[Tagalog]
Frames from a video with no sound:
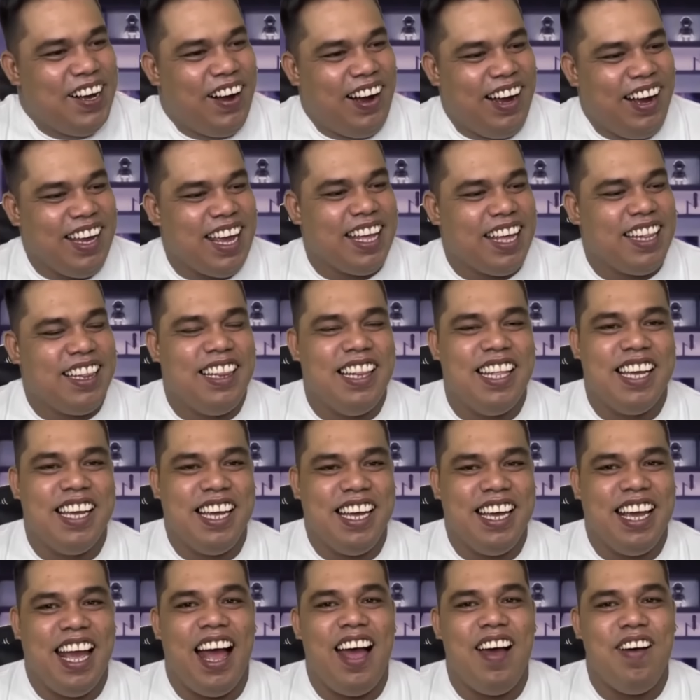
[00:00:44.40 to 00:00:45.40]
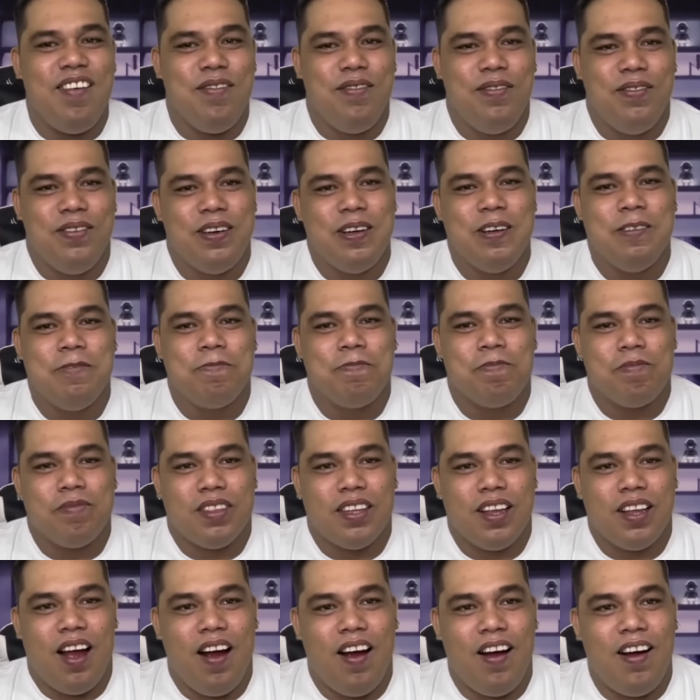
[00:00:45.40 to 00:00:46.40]
Hoy Ed Lingaw.
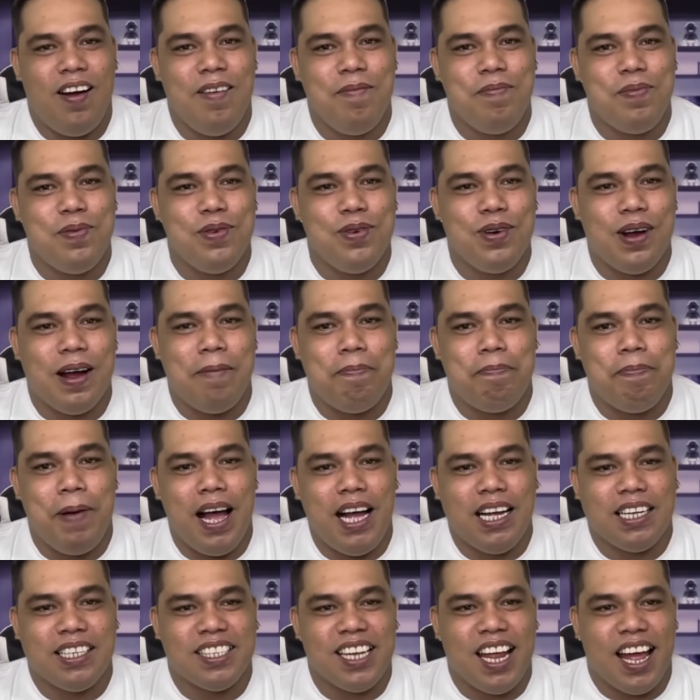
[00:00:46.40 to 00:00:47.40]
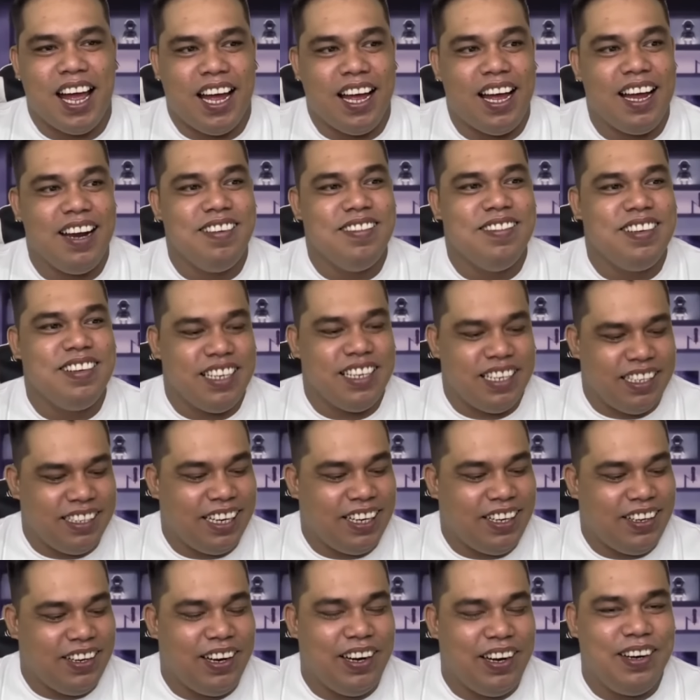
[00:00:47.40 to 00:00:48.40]
Oo, oh, puro ka paksa. Ano,
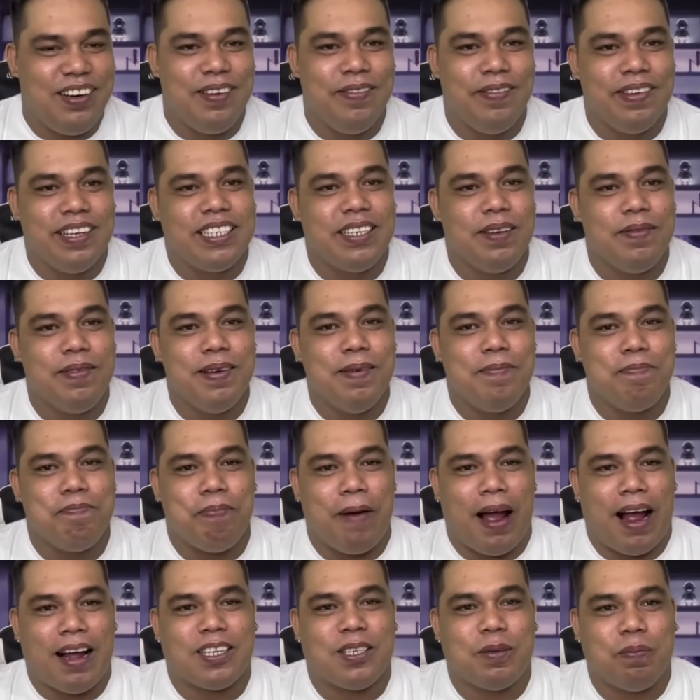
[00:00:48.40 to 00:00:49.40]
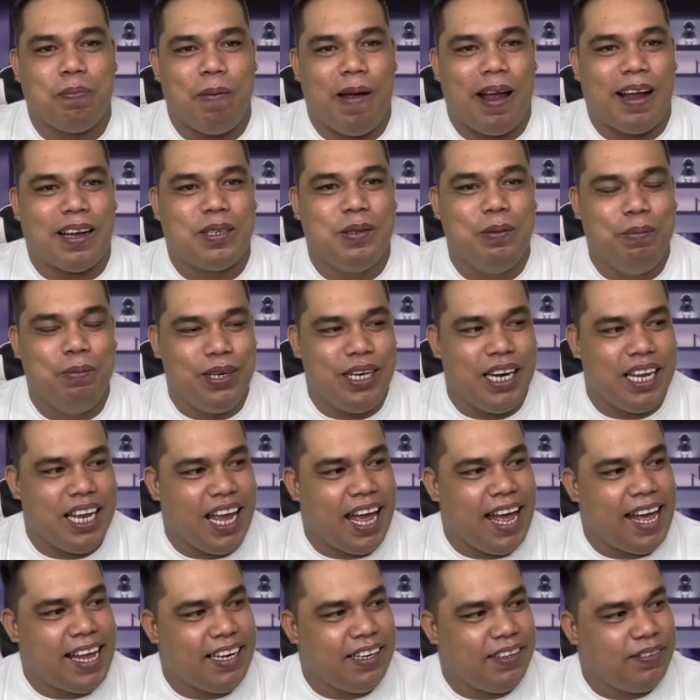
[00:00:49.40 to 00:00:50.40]
ano, ano ibig sabihin yung paks-paks mo na
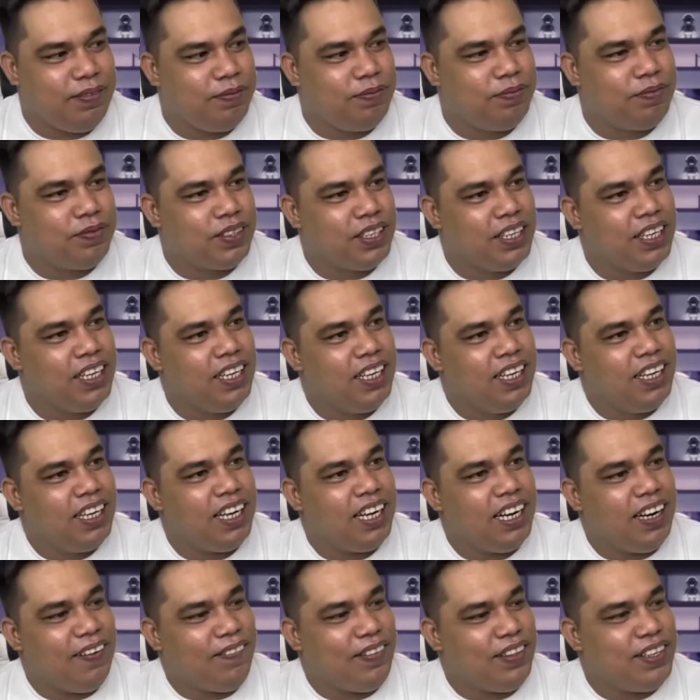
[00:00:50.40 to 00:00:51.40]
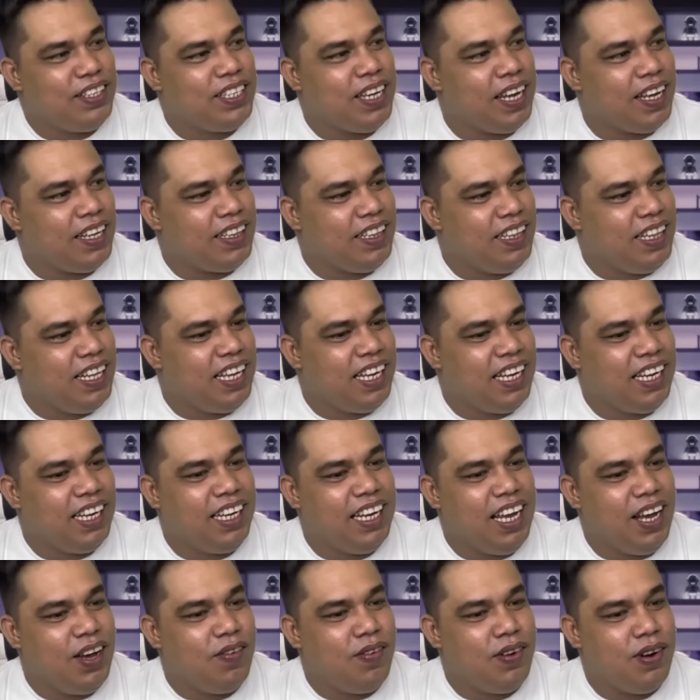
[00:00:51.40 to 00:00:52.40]
yan? Ano to si Ed
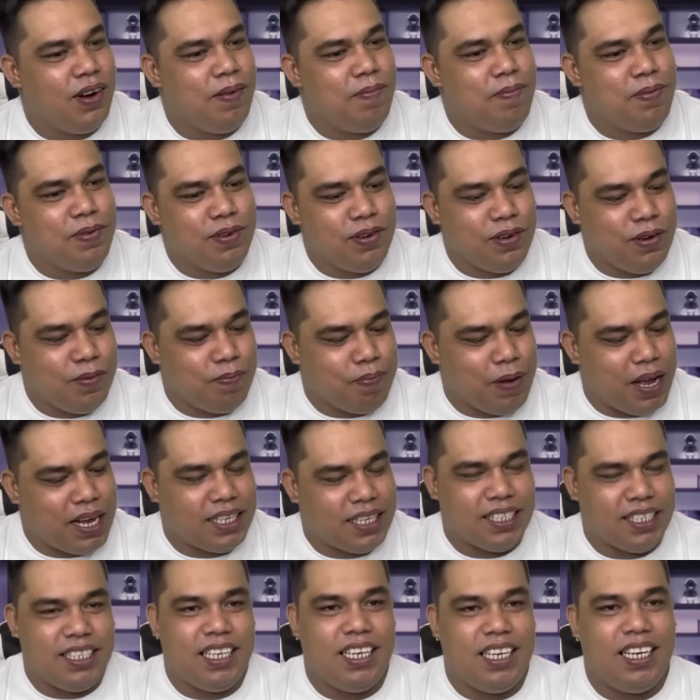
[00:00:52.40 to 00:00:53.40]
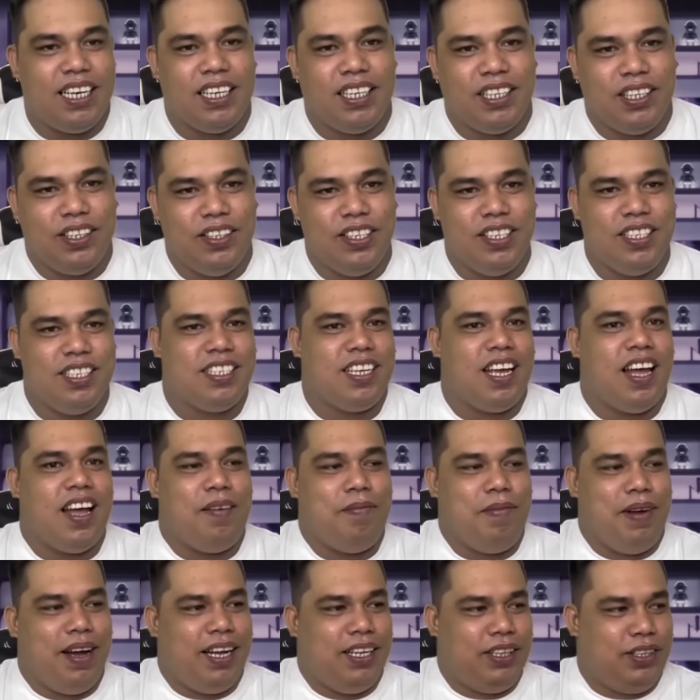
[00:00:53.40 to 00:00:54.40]
oh, puro paks na lang dun sa
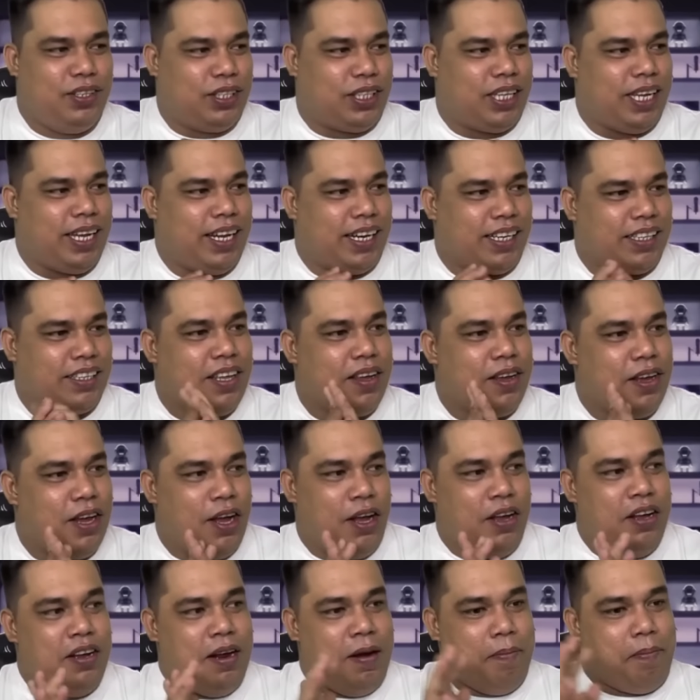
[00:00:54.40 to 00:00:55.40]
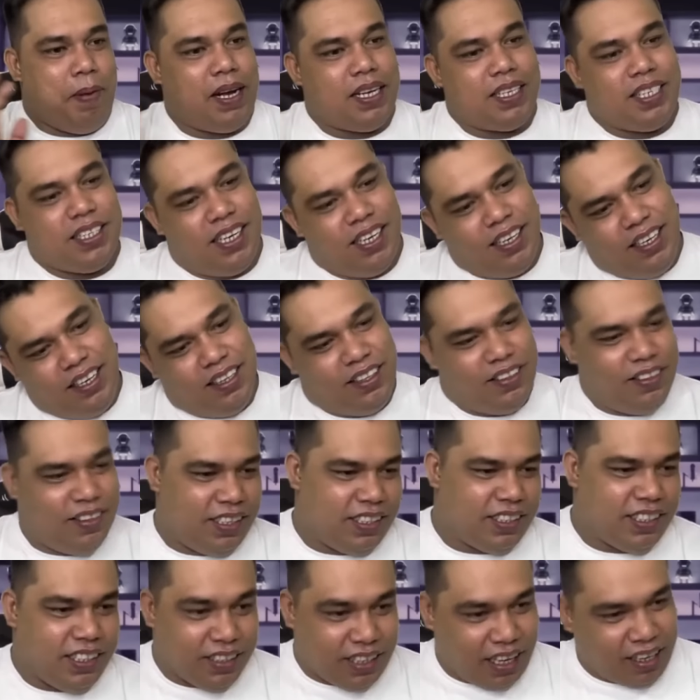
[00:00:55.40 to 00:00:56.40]
mga Duterte. Paks ganito
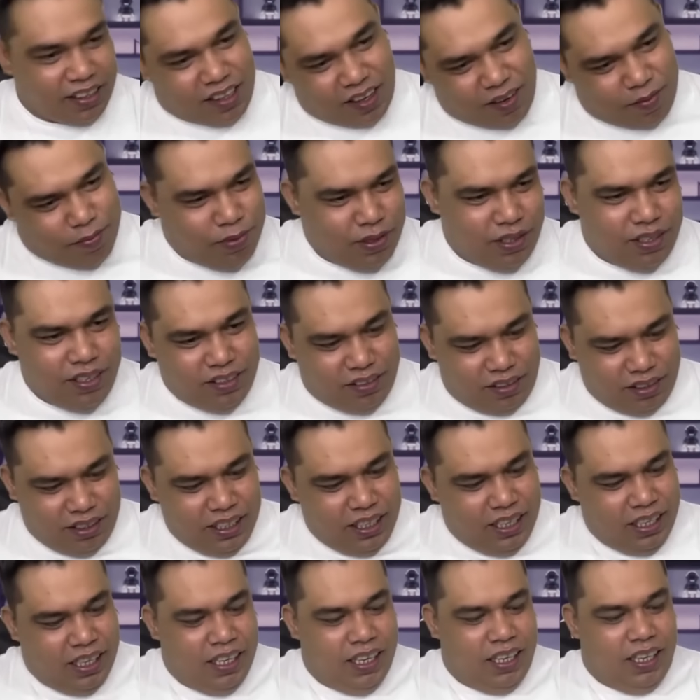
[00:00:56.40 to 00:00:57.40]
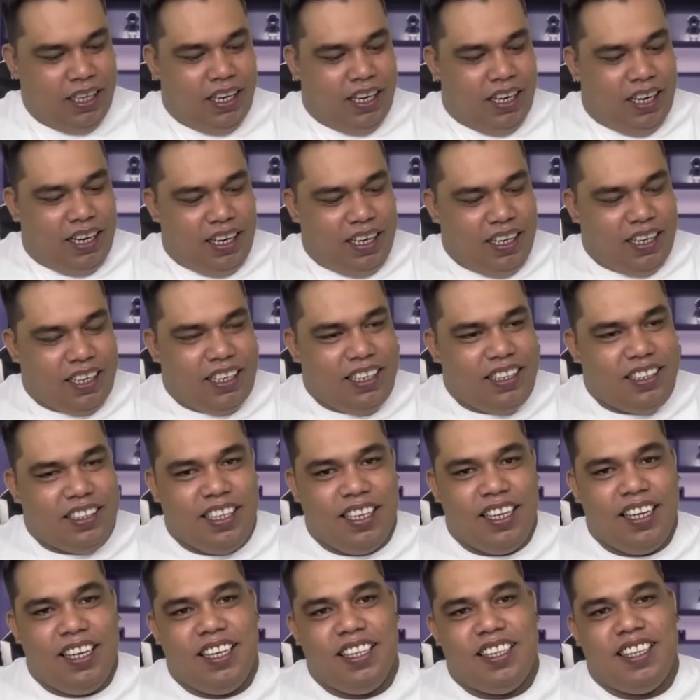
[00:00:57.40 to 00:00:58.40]
kasi tatakbo dito.
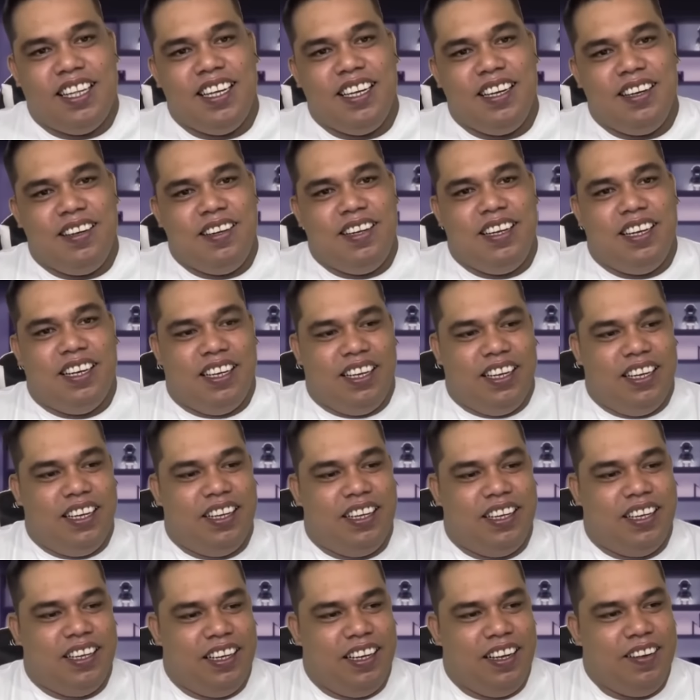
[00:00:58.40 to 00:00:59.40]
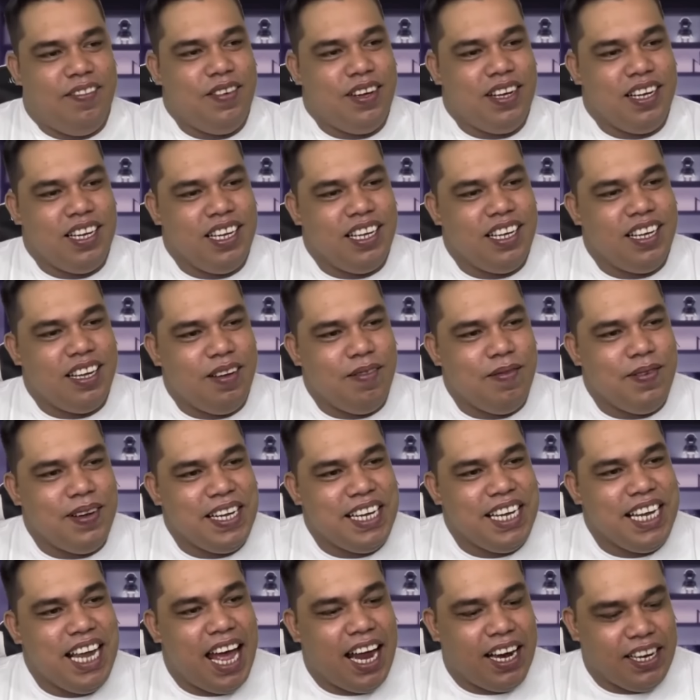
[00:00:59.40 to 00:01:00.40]
Nakapete nga. Anong
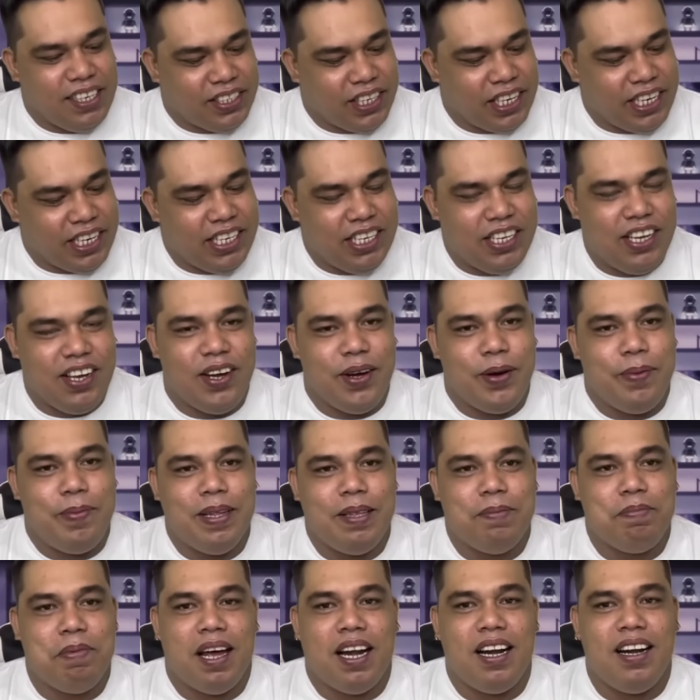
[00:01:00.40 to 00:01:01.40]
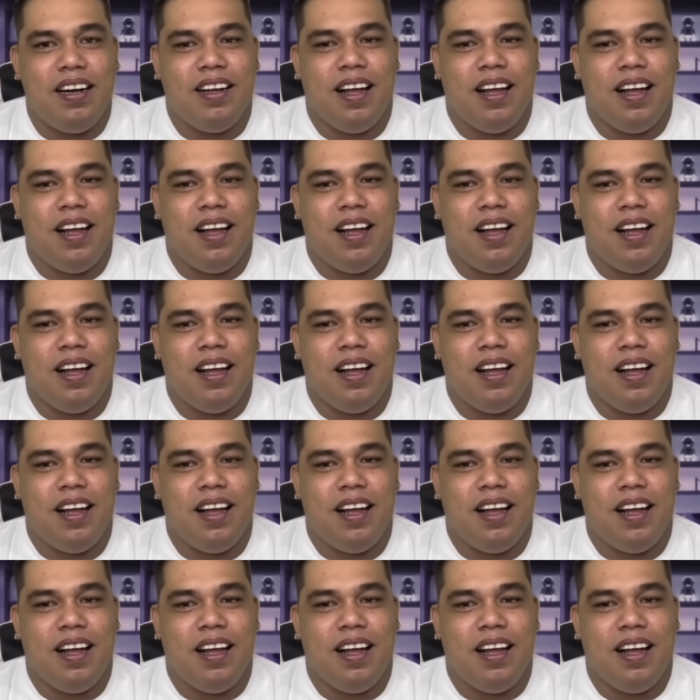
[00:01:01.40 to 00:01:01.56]
nangyari sa inyo? Ba't parang